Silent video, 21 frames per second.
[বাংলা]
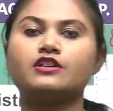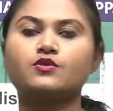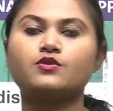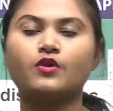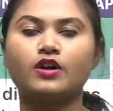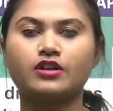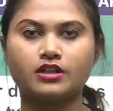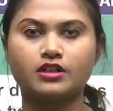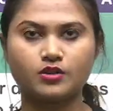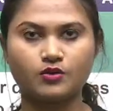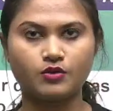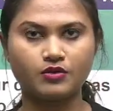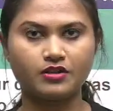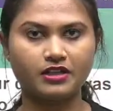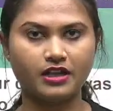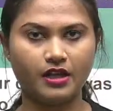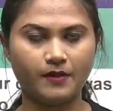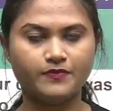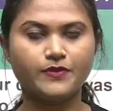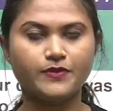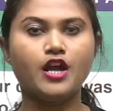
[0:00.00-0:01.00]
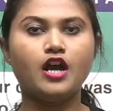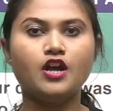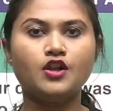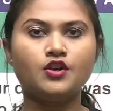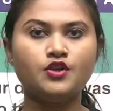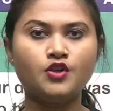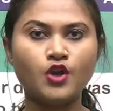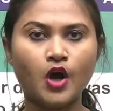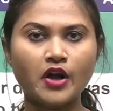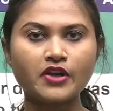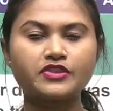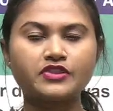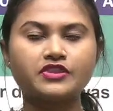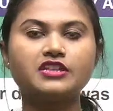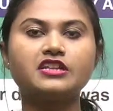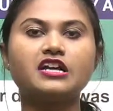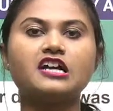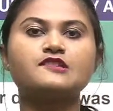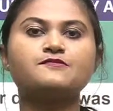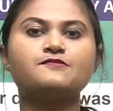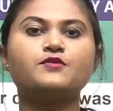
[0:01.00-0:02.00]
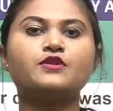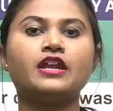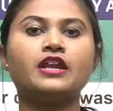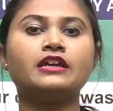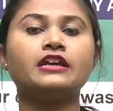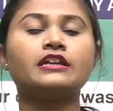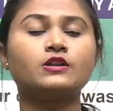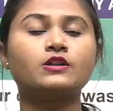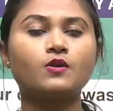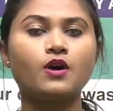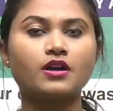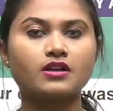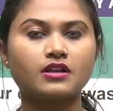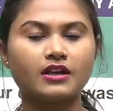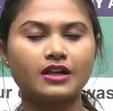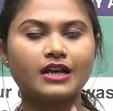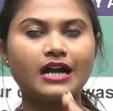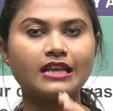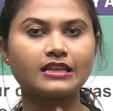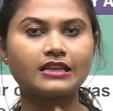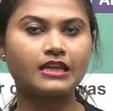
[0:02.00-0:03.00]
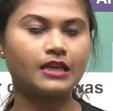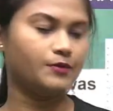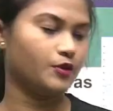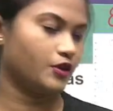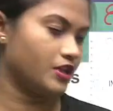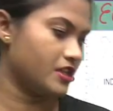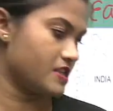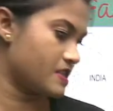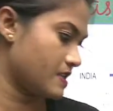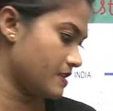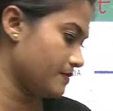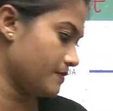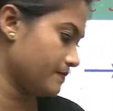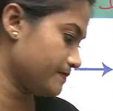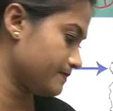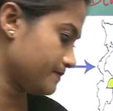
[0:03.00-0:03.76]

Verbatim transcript: হেডকোয়ার্টার কোন কোনটা নর্থ দিনাজপুরের হেডকোয়ার্টার কালকেই বলেছি